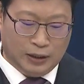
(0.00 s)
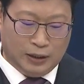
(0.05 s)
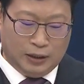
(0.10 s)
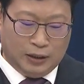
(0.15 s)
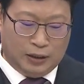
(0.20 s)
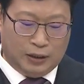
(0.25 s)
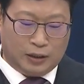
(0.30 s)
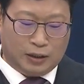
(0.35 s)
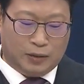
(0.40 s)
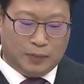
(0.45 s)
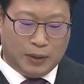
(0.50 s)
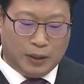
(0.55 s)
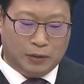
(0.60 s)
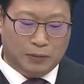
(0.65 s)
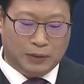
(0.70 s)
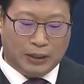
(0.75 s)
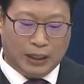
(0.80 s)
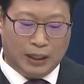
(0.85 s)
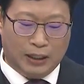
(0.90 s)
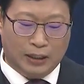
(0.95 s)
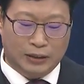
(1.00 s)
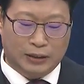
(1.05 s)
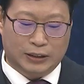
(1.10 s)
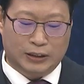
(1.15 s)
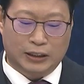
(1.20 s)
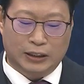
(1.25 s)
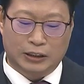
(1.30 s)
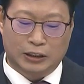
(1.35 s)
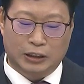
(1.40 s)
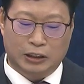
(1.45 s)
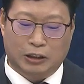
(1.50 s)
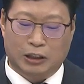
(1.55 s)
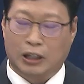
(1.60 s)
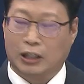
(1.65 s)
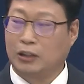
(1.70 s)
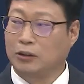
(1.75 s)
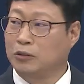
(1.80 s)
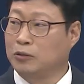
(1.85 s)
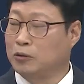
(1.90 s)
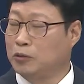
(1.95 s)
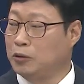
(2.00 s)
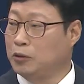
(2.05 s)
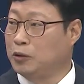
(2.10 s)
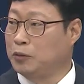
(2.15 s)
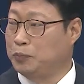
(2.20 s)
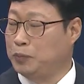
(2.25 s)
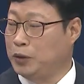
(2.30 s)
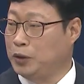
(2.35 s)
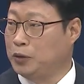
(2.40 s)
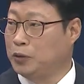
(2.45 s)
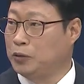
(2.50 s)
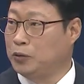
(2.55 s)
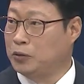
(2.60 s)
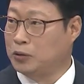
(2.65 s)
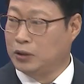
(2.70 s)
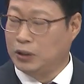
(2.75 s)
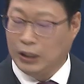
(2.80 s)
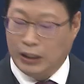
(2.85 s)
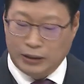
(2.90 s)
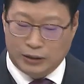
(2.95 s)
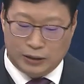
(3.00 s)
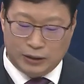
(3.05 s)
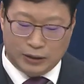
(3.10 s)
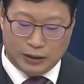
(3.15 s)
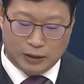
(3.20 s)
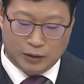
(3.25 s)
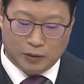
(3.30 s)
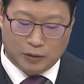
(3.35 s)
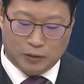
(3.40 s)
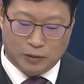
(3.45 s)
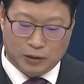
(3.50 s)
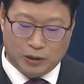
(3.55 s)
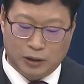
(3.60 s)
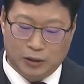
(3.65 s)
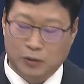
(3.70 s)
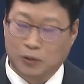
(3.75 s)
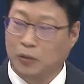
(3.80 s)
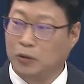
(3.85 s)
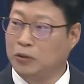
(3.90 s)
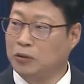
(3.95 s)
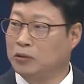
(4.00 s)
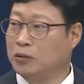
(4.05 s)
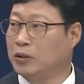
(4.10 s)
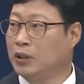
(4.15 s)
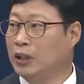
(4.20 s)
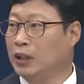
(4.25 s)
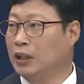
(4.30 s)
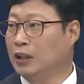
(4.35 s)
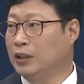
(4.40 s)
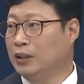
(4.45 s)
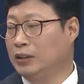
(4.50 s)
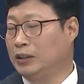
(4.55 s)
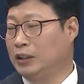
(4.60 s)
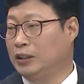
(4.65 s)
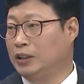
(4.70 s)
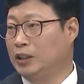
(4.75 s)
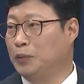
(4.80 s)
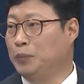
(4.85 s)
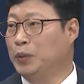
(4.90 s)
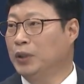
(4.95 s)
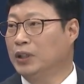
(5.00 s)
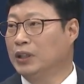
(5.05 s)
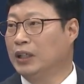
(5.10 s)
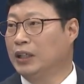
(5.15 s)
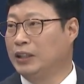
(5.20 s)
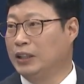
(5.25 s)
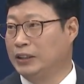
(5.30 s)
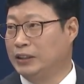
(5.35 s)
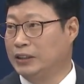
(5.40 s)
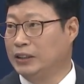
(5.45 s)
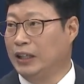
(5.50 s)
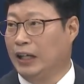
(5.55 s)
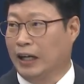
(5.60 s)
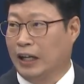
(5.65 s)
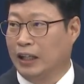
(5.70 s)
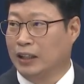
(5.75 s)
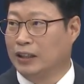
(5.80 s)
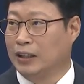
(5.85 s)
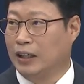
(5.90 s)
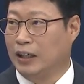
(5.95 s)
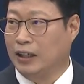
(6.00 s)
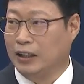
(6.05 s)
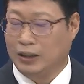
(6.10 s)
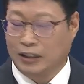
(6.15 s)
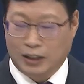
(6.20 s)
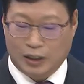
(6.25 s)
어, 그만큼 타 지자체하고 비교를 했을 때도 결코 저평가되지는 않았다 음. 이렇게